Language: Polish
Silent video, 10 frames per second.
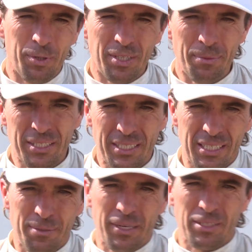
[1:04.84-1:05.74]
piąte
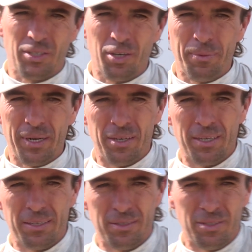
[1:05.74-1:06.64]
miejsce jest bardzo dobre.